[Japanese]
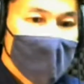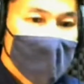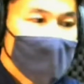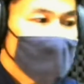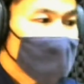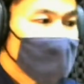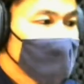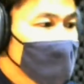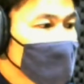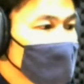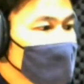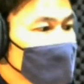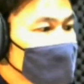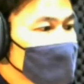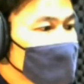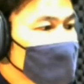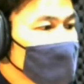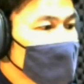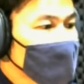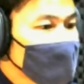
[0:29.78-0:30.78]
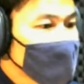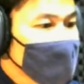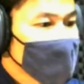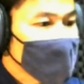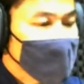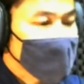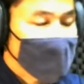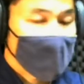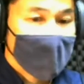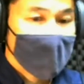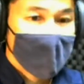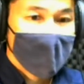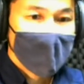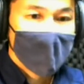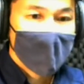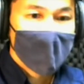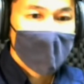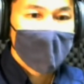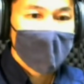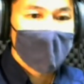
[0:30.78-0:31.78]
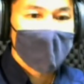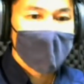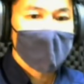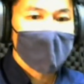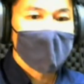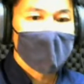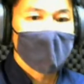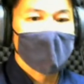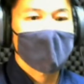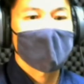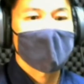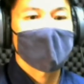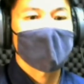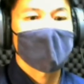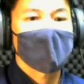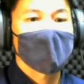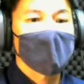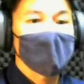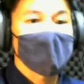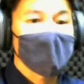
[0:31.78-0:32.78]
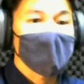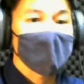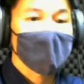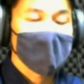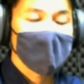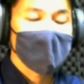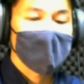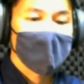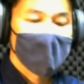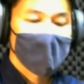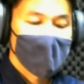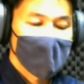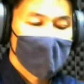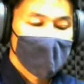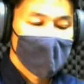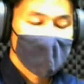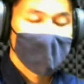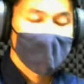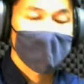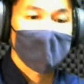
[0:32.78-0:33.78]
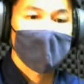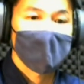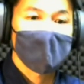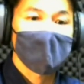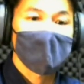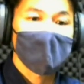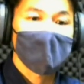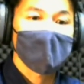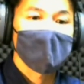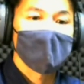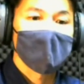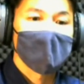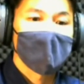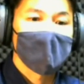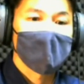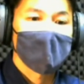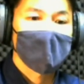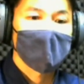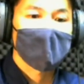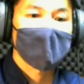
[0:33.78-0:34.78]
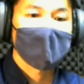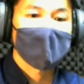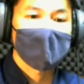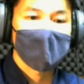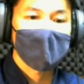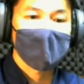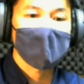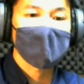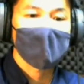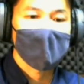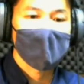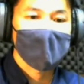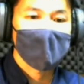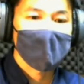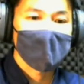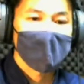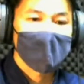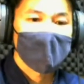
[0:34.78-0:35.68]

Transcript: えー、1つ目が、えー、きちょりごとについてのお話をすると